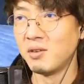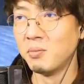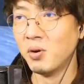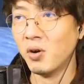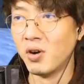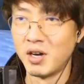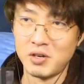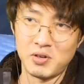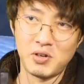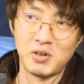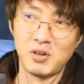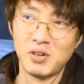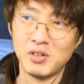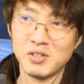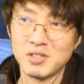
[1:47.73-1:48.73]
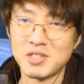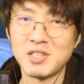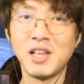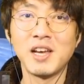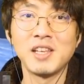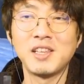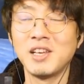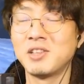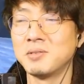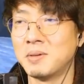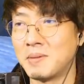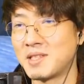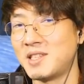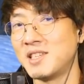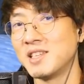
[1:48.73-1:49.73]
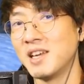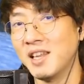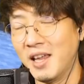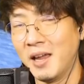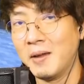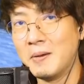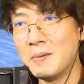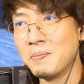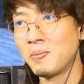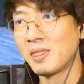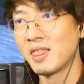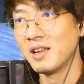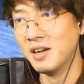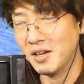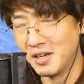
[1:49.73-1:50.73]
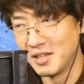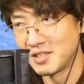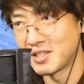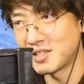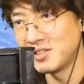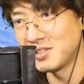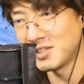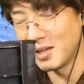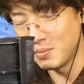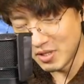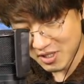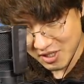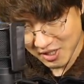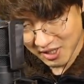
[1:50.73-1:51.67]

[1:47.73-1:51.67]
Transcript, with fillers: もうつなげたいと思いますね、ザーね。作った道